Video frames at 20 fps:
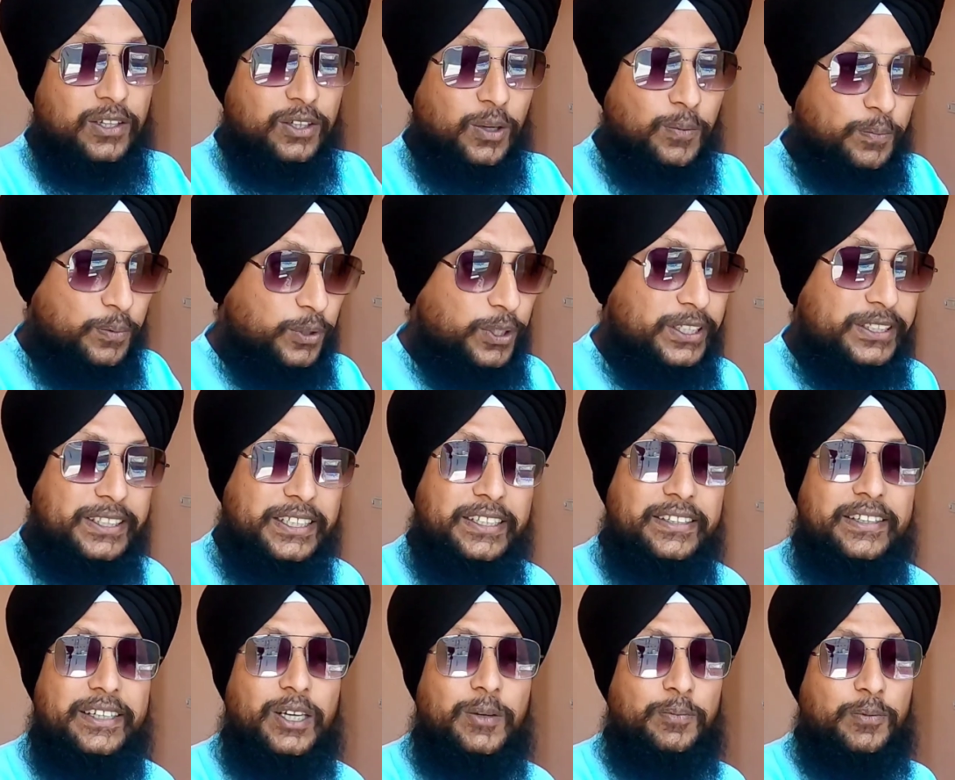तो पूरी
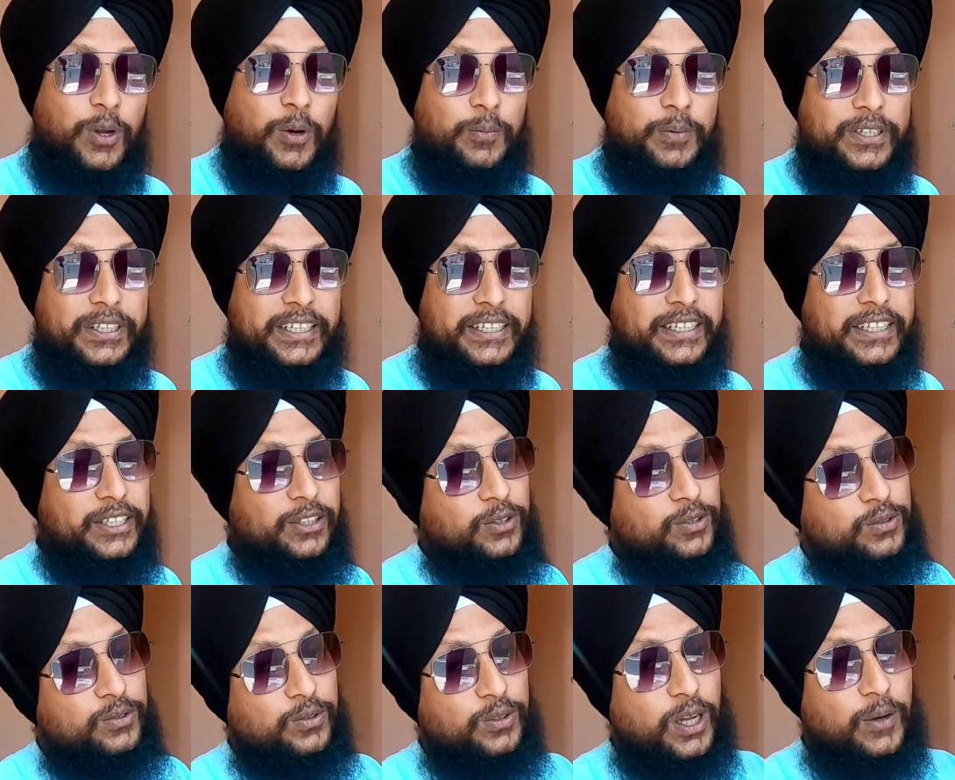सीरीज अगर प्रॉपर देखेंगे
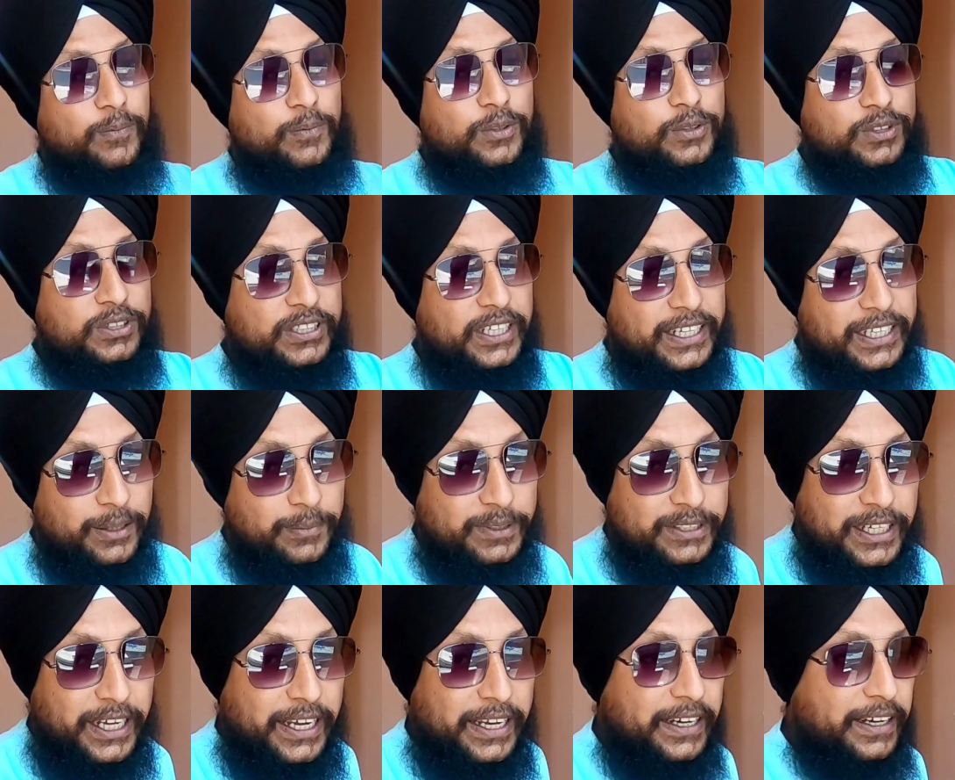दोस्तों तो आपको ज़्यादा
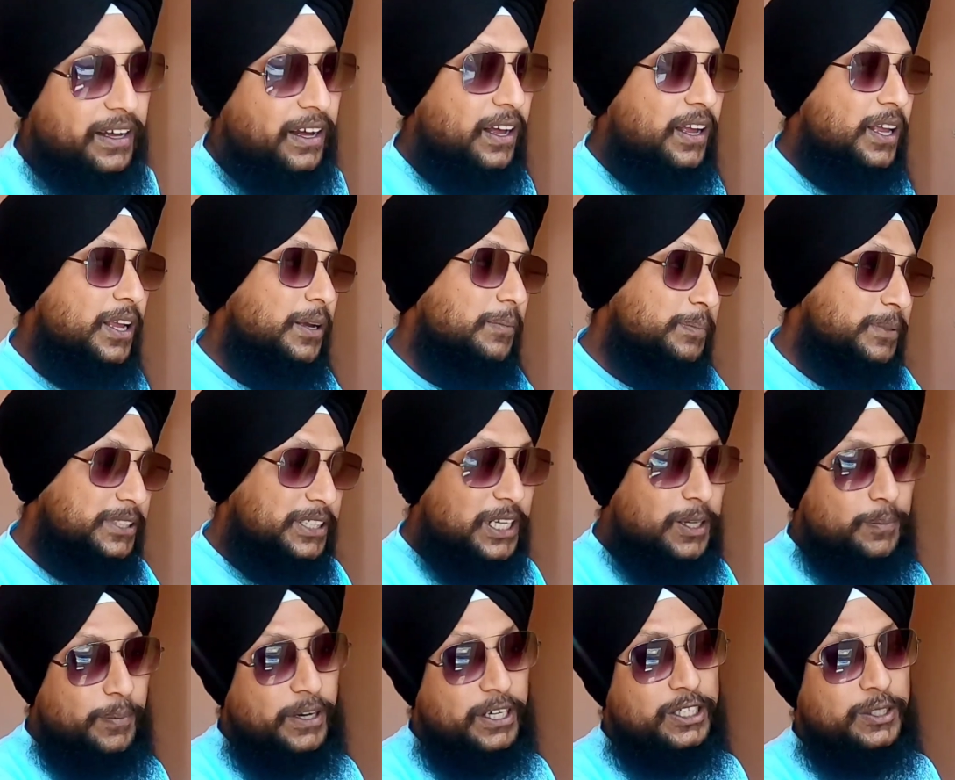मजा आएगा
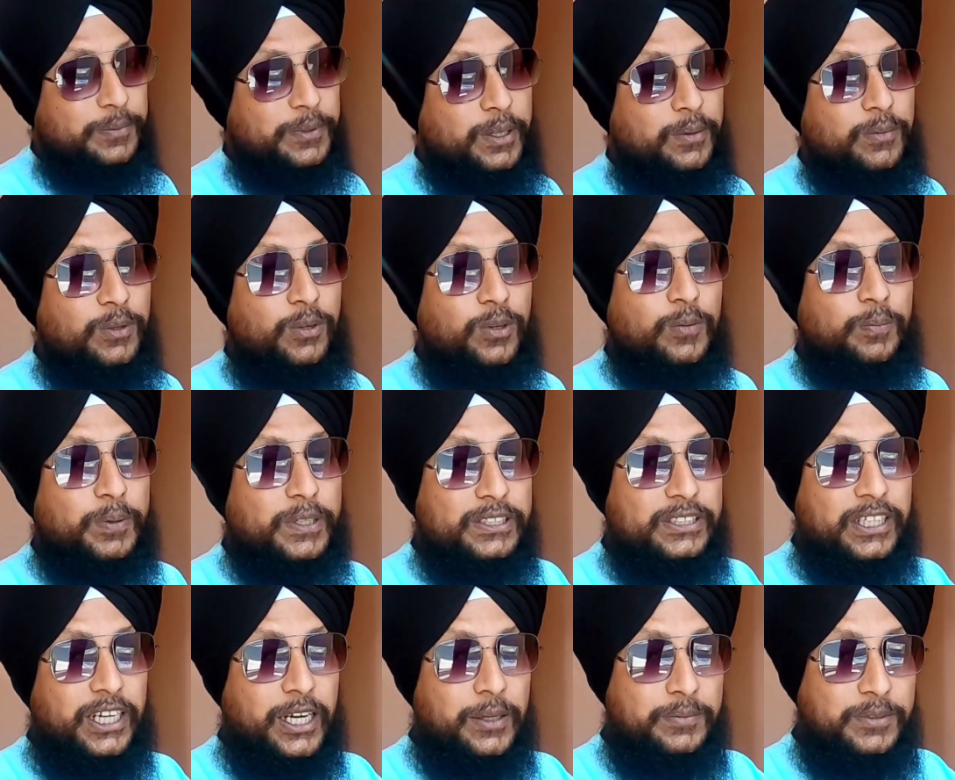पिछले पार्ट में हम लोग
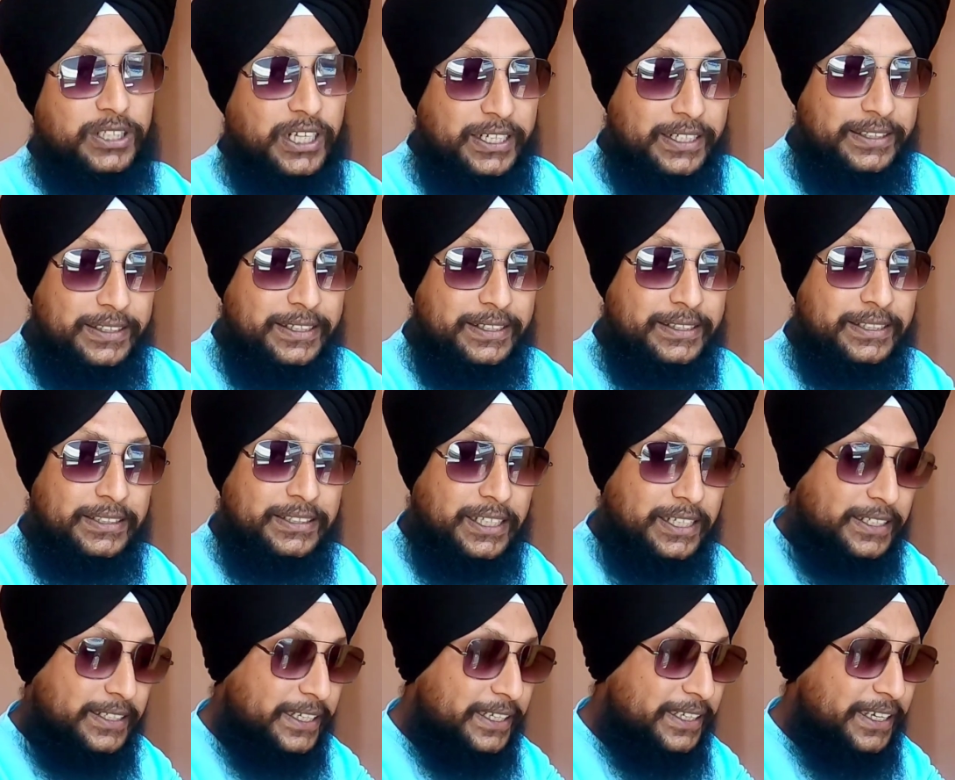पंजाब जालंधर से
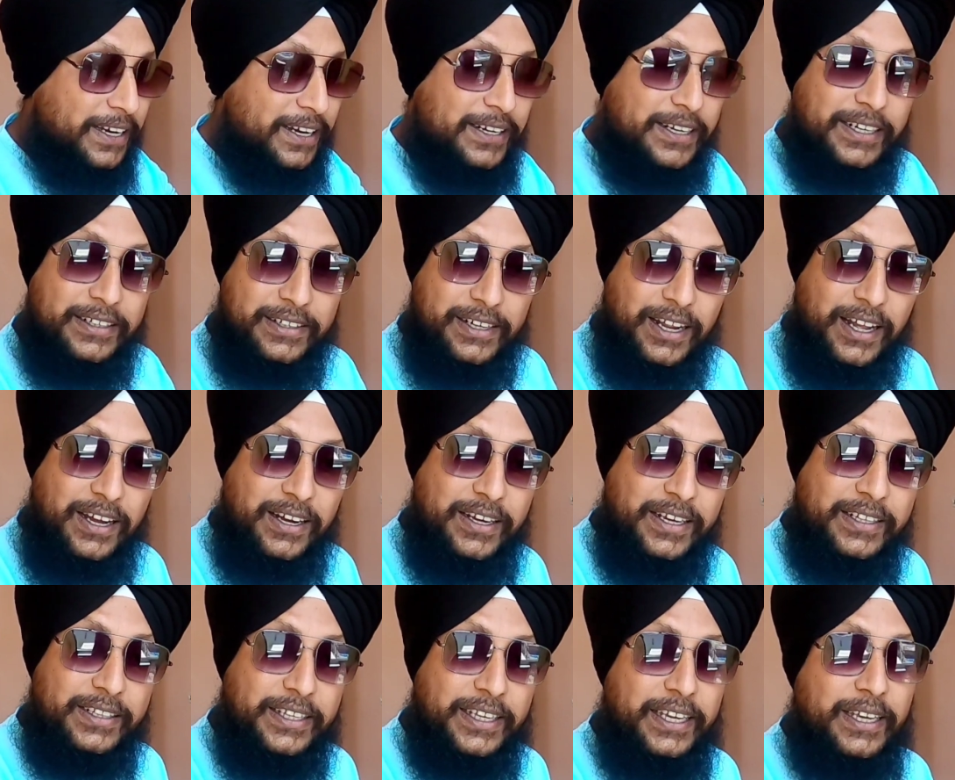चल के यहाँ कटरा आ
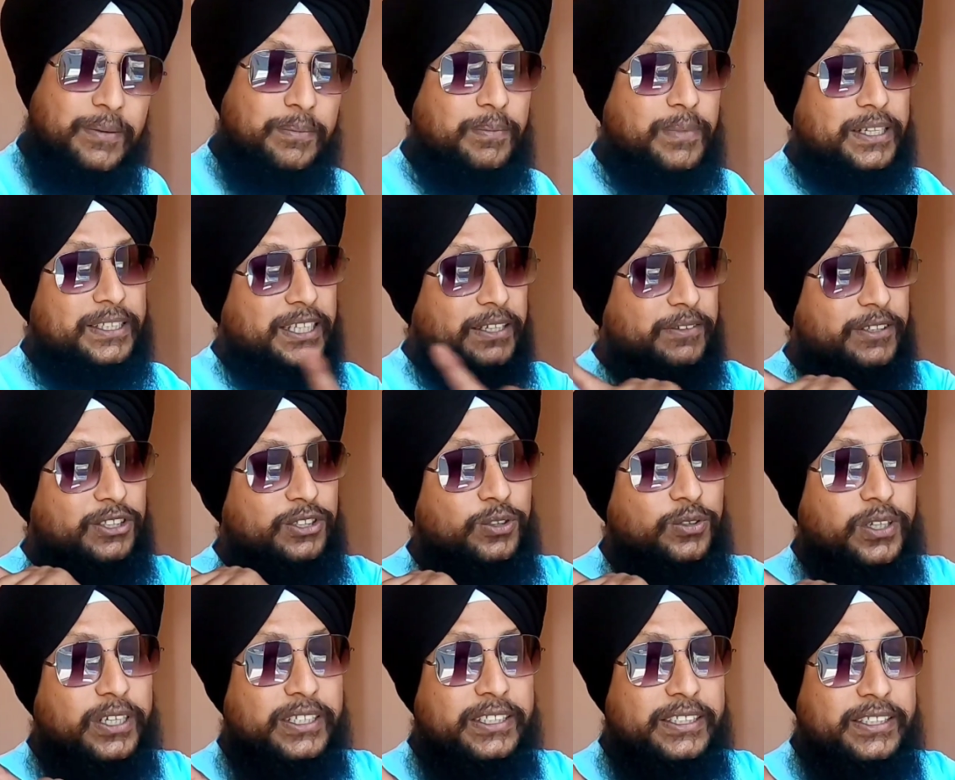गए थे माता
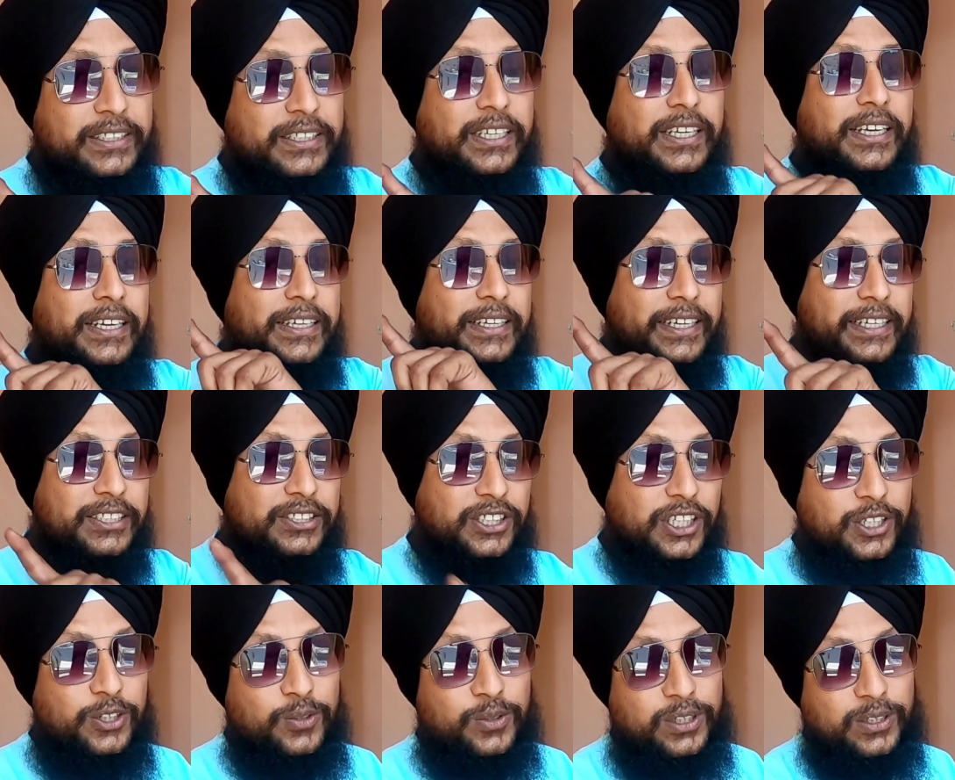वैष्णो रानी के
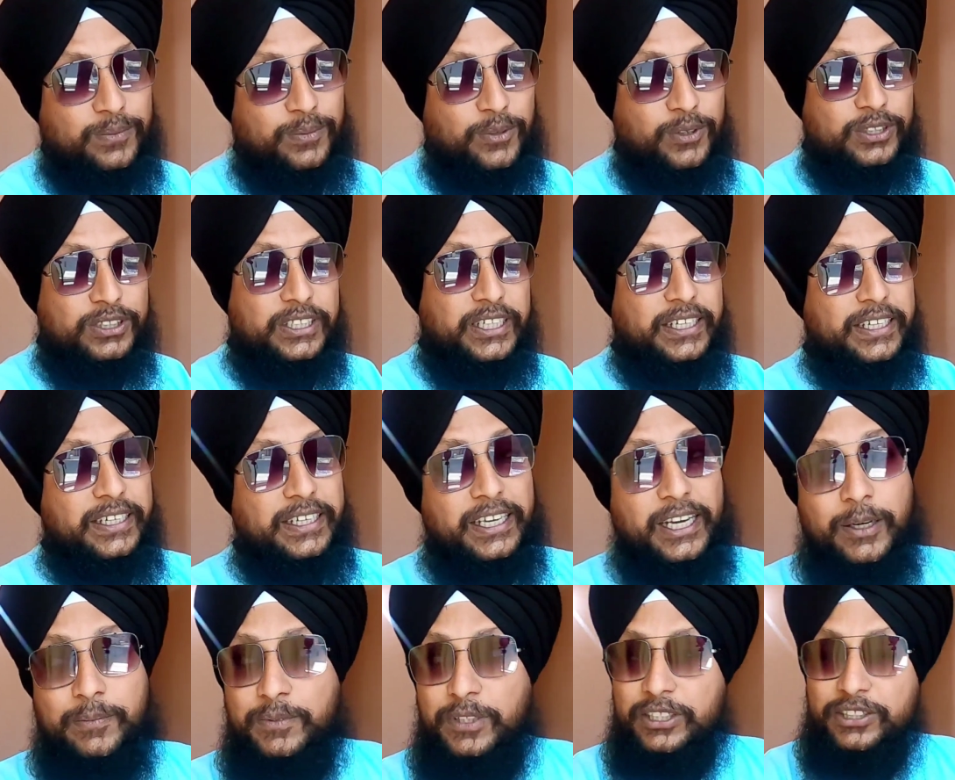चरणों तक पहुंच गए
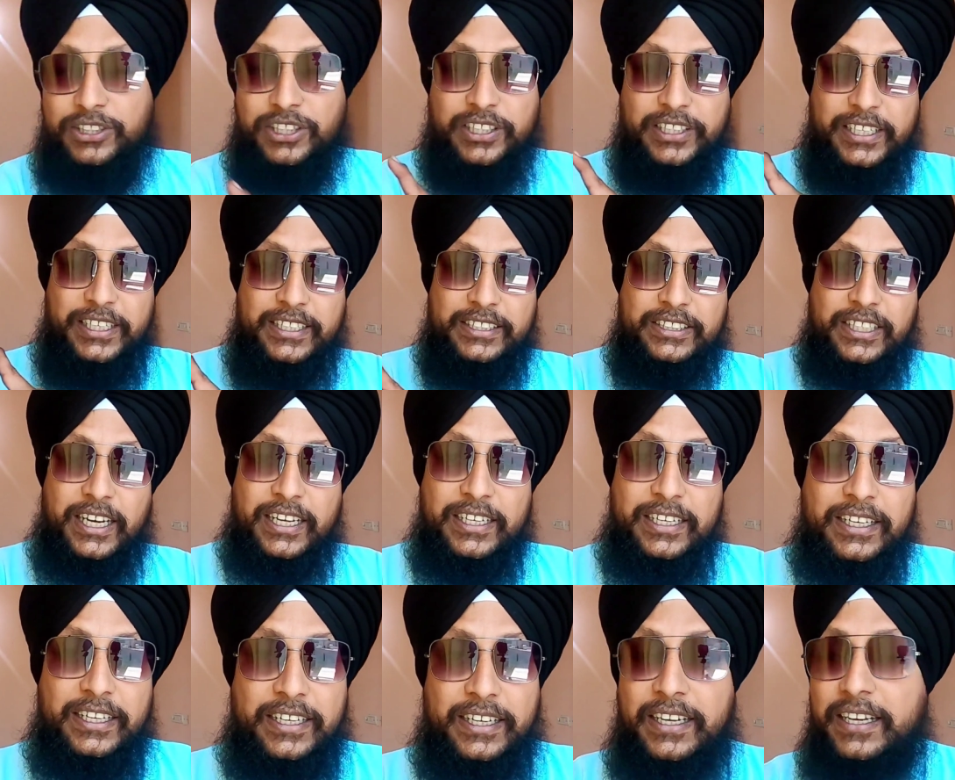हैं अब दर्शन के लिए जा
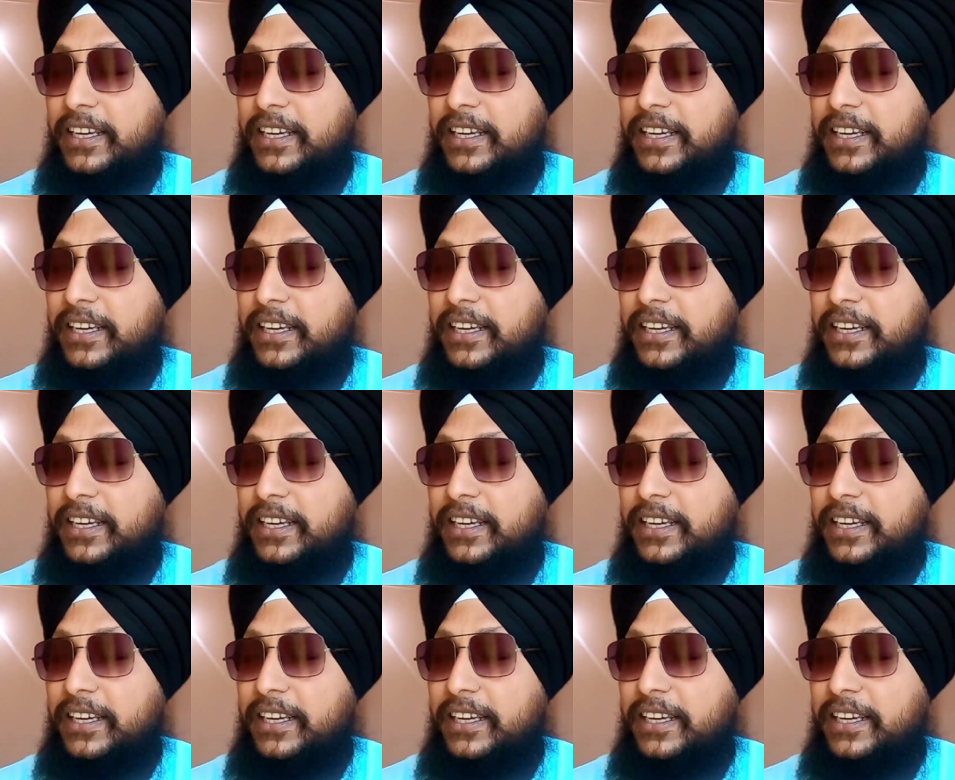रहे